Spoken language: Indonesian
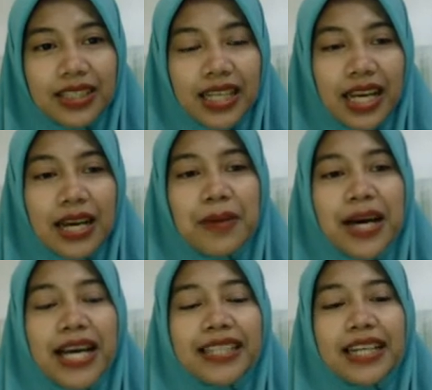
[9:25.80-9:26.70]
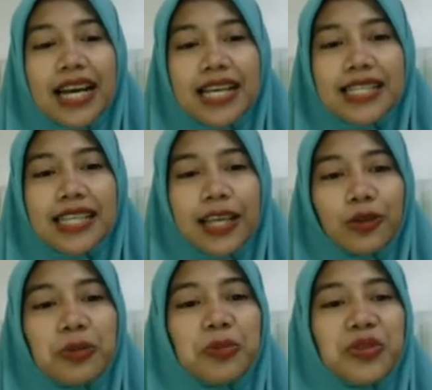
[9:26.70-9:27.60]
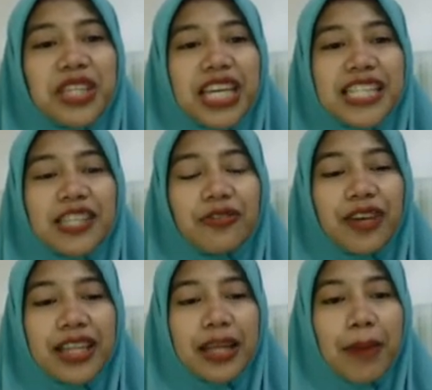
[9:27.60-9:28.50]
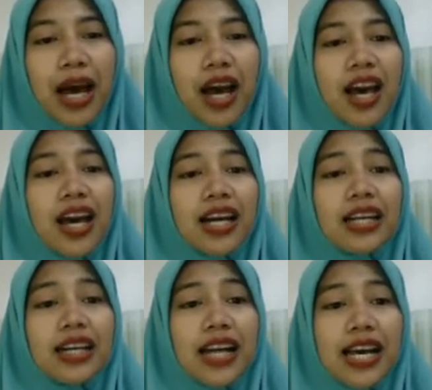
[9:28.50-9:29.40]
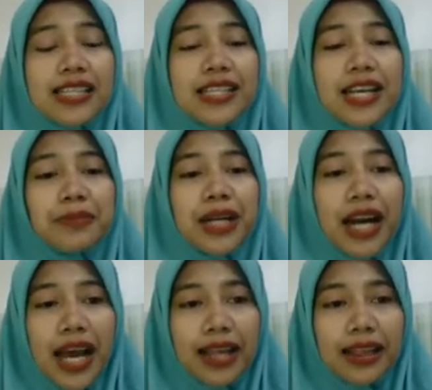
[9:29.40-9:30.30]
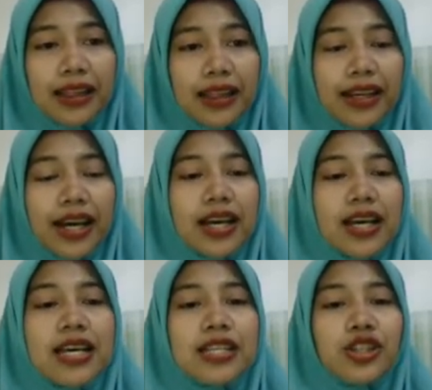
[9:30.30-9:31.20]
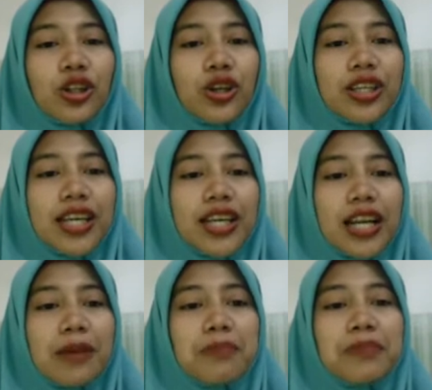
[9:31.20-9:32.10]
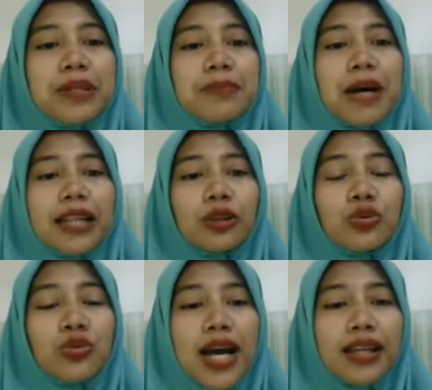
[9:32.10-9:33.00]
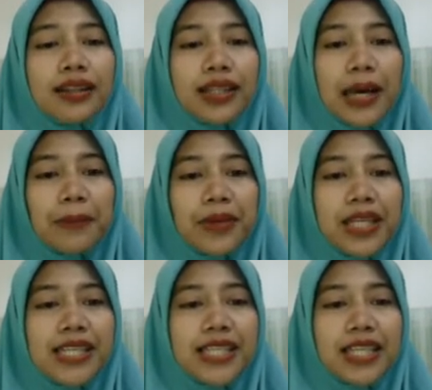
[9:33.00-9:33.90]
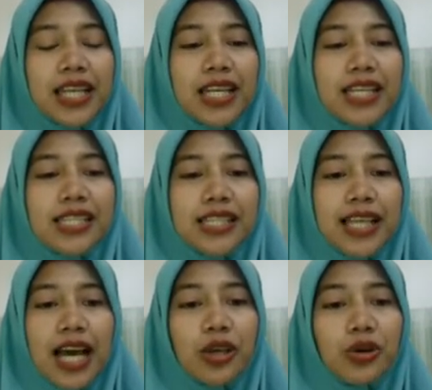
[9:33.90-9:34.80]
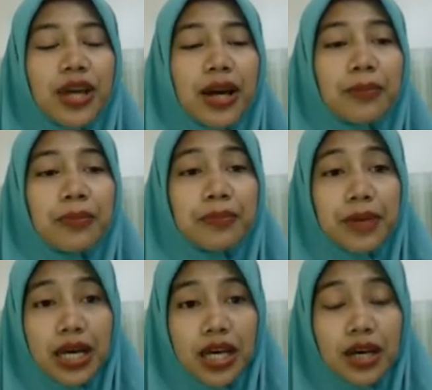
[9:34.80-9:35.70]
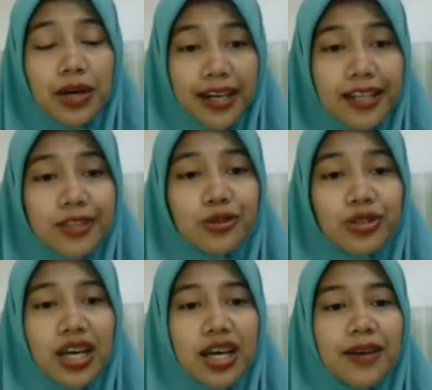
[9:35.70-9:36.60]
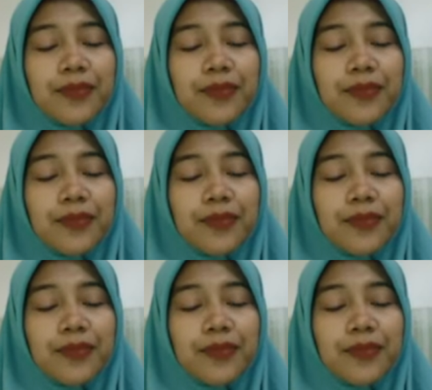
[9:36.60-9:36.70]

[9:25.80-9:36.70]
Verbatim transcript: Nah, bahan keras yaitu mempunyai sifat apa? Keras dan berat, ya. Contohnya adalah bebatuan, tapi di sini ada jenis kayu yang e, keras juga,